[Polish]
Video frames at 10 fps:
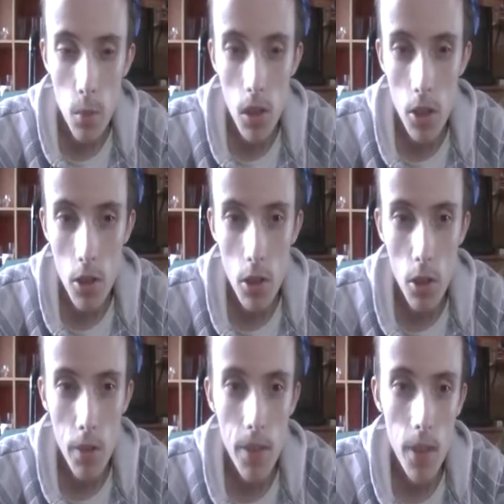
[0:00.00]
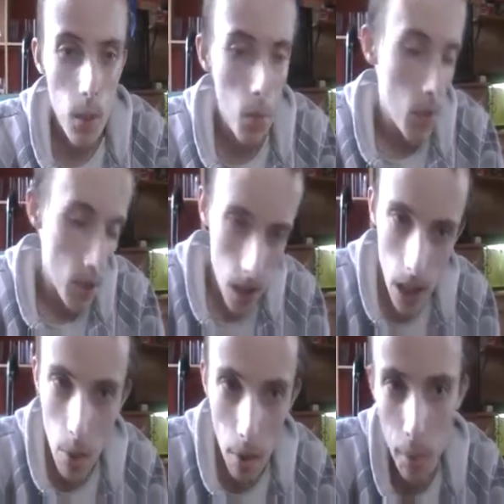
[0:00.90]
bo inaczej to, wiecie, bo będzie
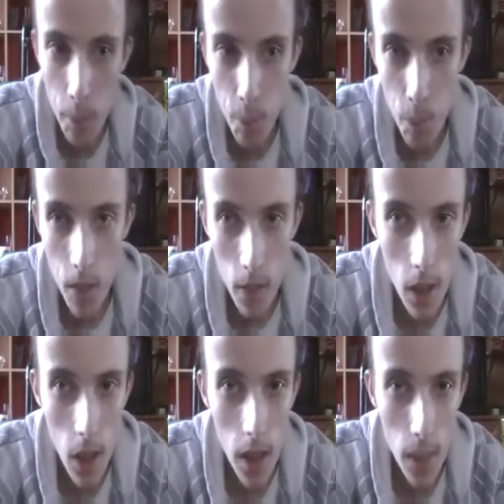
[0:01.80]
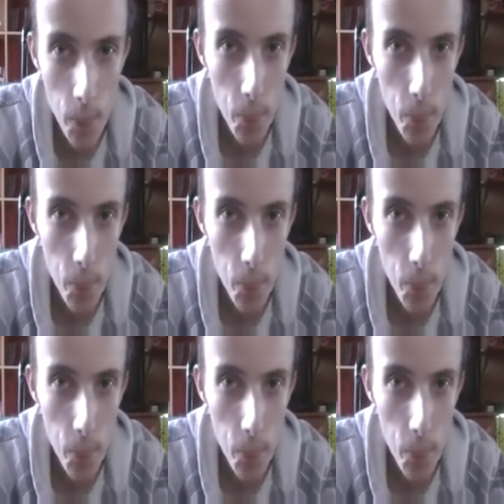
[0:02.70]
klapa totalna.